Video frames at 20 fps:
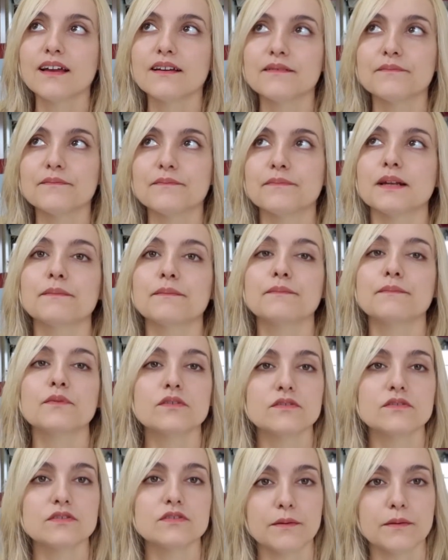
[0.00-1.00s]
para muitos
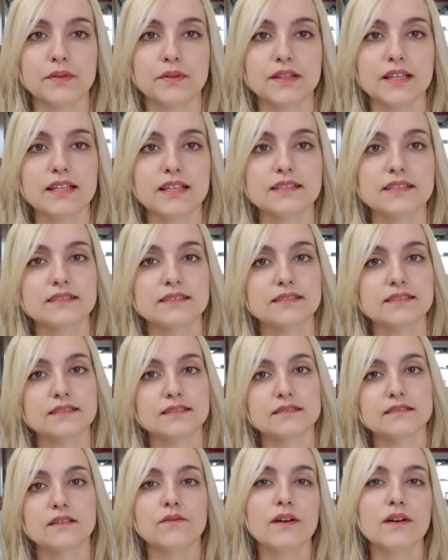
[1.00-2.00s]
japoneses
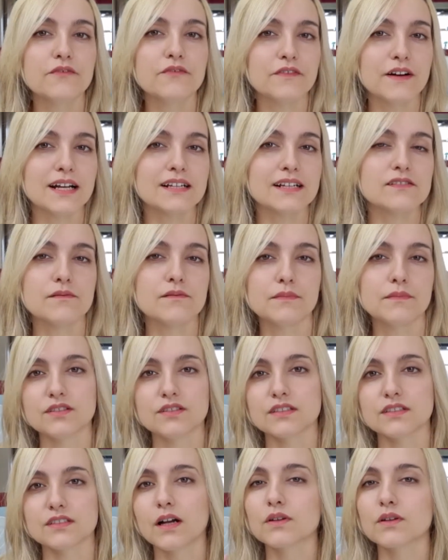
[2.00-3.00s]
não é fácil imaginar
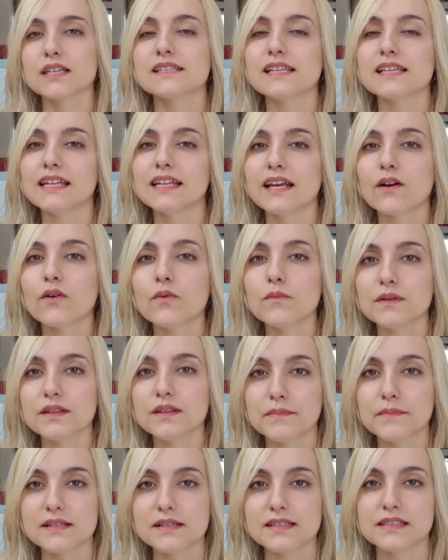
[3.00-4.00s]
o que seria a comida
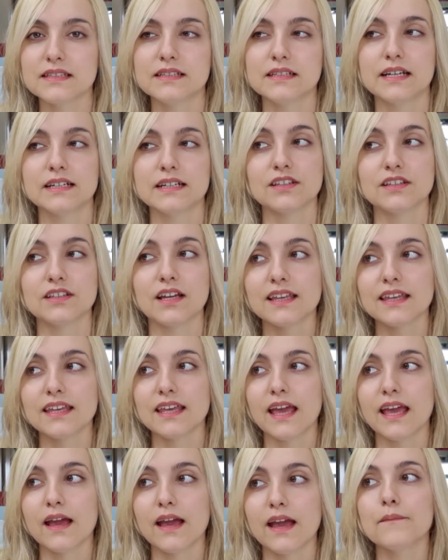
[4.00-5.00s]
brasileira, já que é
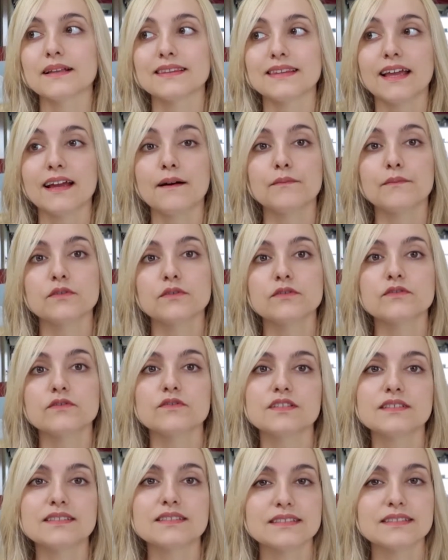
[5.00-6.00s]
uma terra muito
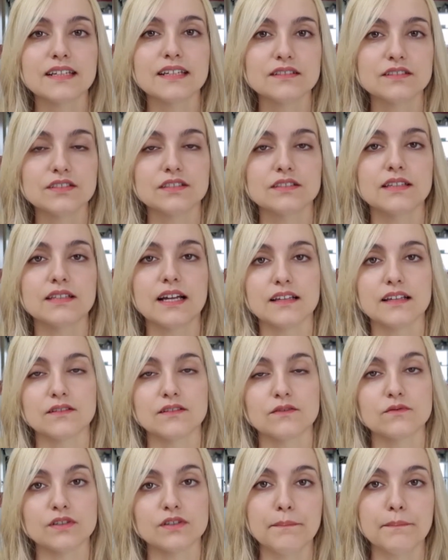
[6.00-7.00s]
distante da, do
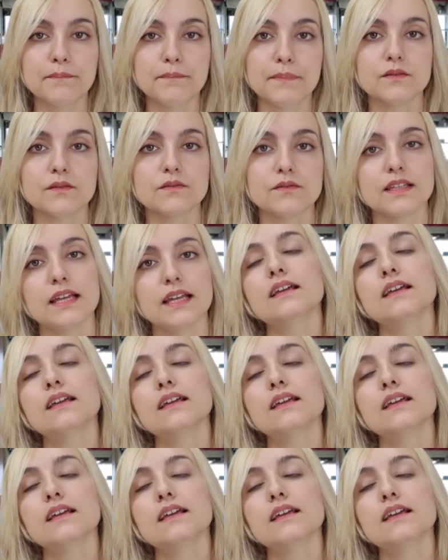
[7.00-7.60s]
Japão, né?